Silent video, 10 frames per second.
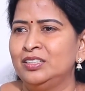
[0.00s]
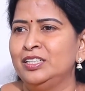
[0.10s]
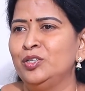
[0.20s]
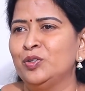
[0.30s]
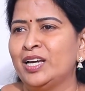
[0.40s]

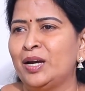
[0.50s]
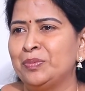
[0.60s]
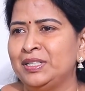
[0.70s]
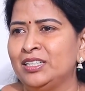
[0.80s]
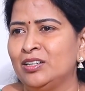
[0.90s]
రెండో
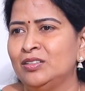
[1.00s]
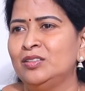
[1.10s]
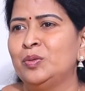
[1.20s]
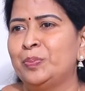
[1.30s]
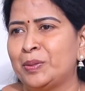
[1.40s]
క్యాబినెట్లో
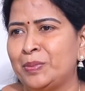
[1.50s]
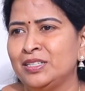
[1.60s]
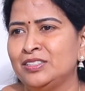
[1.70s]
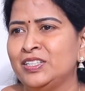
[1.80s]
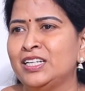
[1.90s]

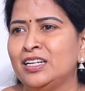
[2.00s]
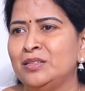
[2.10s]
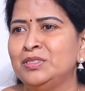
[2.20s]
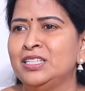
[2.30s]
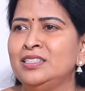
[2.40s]
ప్రమాణ
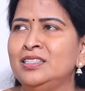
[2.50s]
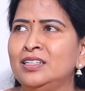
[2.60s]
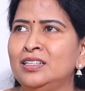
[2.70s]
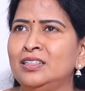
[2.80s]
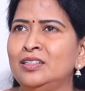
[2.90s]
స్వీకారం
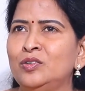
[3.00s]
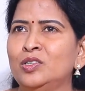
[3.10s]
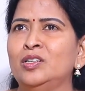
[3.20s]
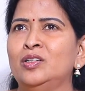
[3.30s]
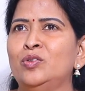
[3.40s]
చేసిన
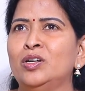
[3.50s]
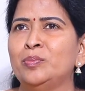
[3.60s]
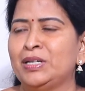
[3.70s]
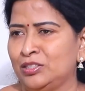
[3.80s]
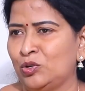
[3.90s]
ఒక వన్
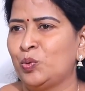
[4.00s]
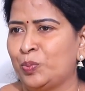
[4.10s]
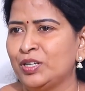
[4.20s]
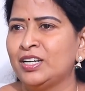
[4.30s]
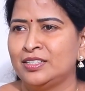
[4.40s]
మంత్
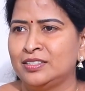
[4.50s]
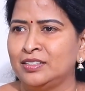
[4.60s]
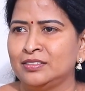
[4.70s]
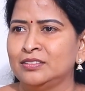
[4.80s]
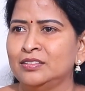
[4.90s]
లోపల
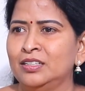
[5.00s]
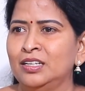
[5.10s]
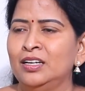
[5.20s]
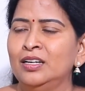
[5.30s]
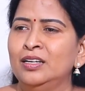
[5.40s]
కలిశాను
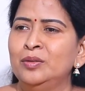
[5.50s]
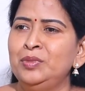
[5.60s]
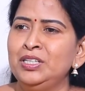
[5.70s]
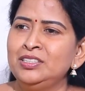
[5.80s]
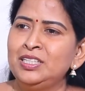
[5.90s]

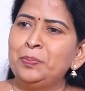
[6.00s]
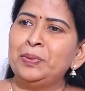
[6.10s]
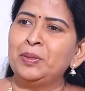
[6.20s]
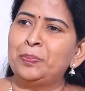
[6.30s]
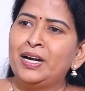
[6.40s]
మీరు
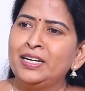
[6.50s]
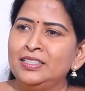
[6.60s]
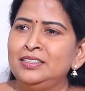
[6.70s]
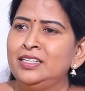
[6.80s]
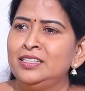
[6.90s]
చెప్పిన
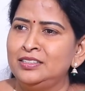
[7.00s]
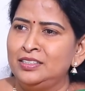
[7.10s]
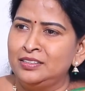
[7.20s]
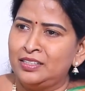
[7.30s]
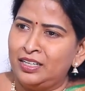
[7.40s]
పార్టీ
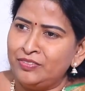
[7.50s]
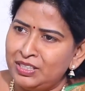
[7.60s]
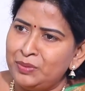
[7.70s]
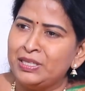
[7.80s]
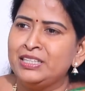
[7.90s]
చేంజింగ్స్ అనేవి
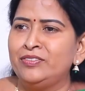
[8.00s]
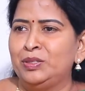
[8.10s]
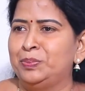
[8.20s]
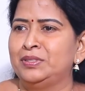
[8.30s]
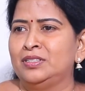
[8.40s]
ఈ మధ్య
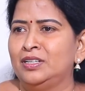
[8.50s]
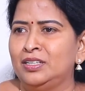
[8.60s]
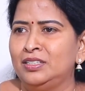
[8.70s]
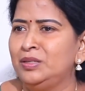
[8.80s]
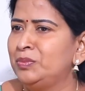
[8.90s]

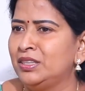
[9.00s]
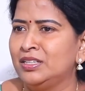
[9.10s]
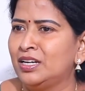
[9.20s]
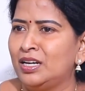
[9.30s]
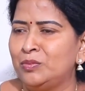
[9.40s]
వినిపిస్తున్నాయి ఈ
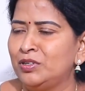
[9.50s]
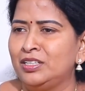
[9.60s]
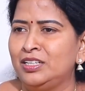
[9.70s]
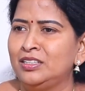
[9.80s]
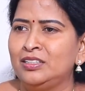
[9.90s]
మధ్య కాలంలో
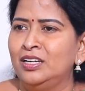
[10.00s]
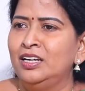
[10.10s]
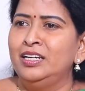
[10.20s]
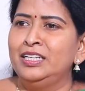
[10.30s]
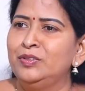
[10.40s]
నేను
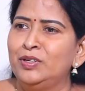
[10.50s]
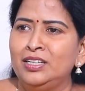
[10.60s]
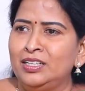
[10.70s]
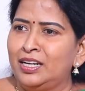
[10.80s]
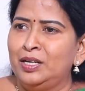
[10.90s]

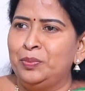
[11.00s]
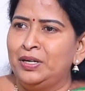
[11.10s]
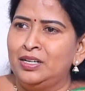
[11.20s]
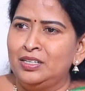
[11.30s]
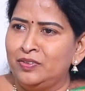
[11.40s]
ఎటువంటి
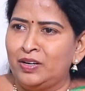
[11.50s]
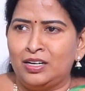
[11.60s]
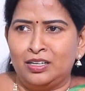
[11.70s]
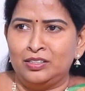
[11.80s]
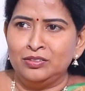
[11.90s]
రాయబారానికి
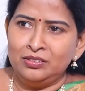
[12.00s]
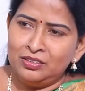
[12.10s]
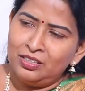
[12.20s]
వెళ్ళలేదు